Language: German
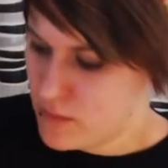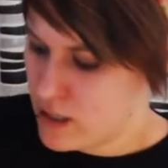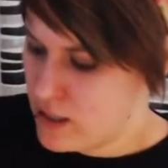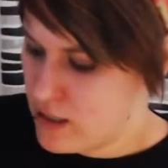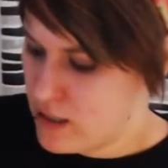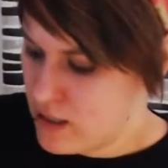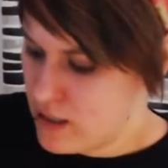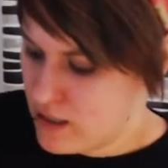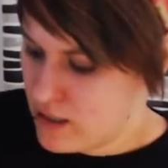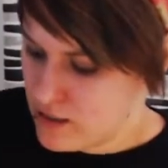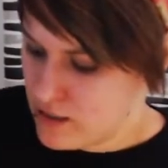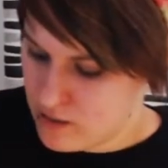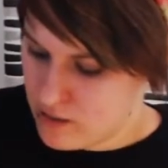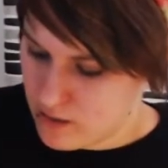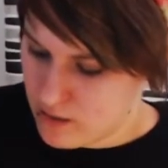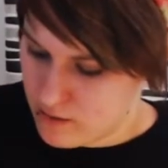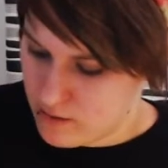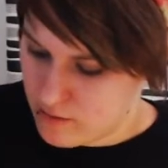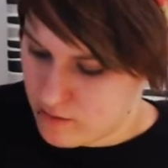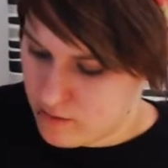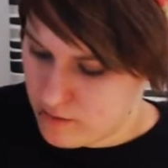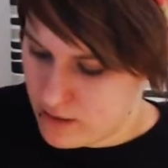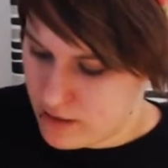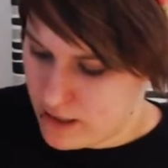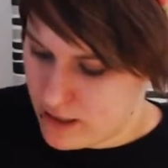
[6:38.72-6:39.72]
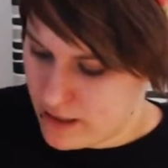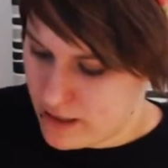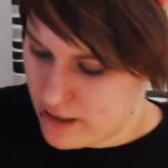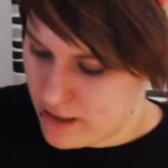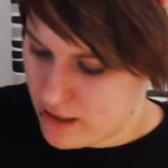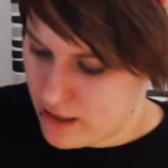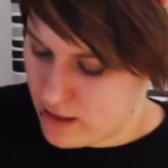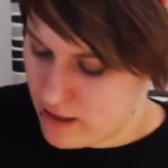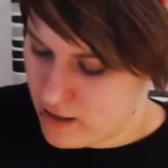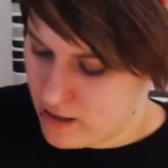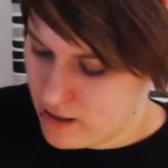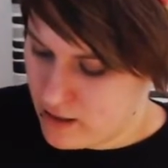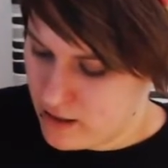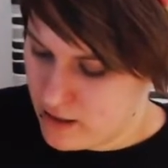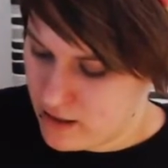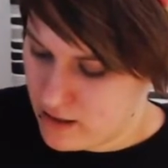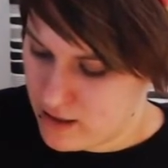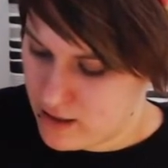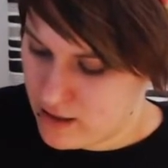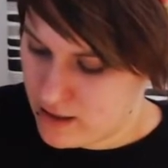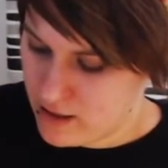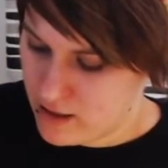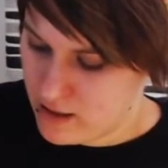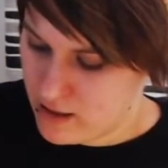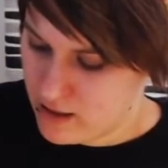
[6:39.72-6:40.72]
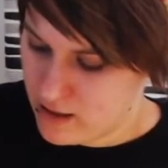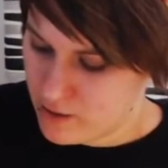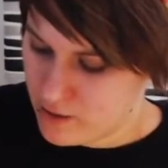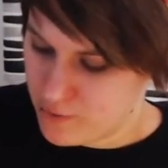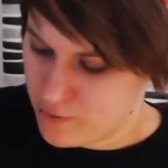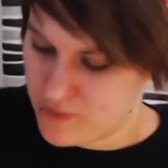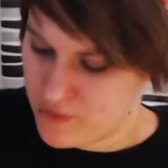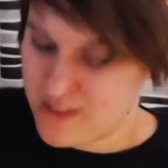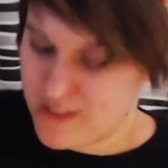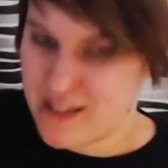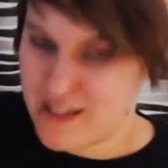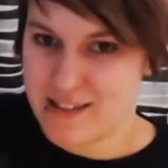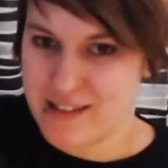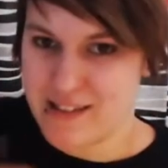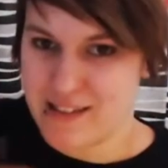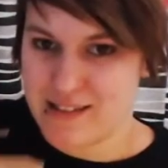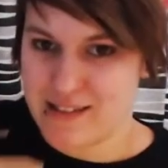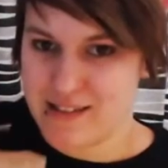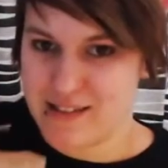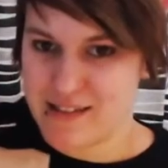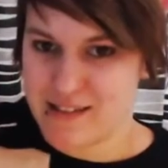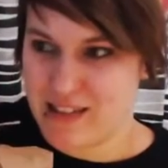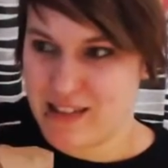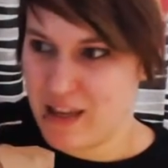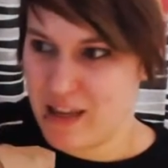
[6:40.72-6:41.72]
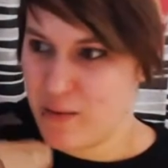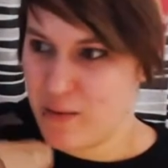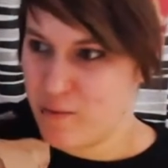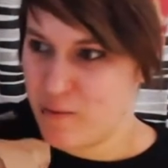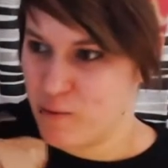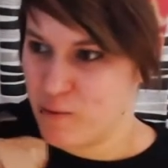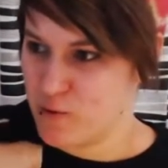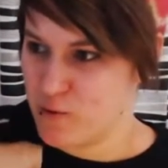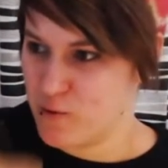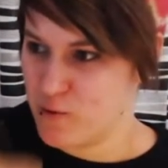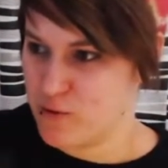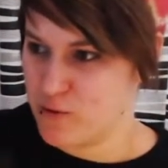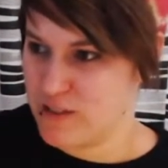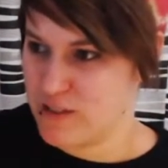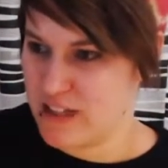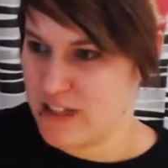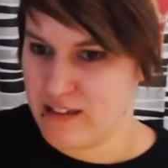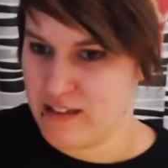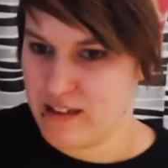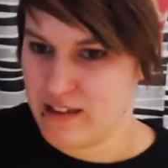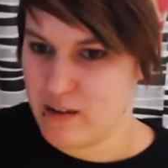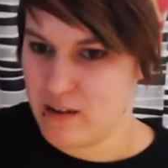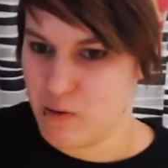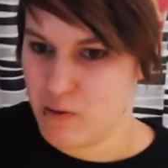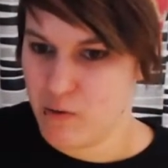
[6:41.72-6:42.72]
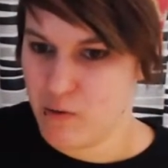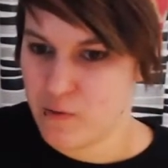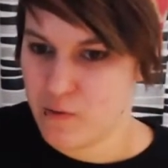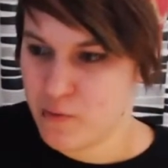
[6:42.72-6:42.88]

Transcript: So, äh, ich würde sagen, das heben wir uns fürs Ende auf.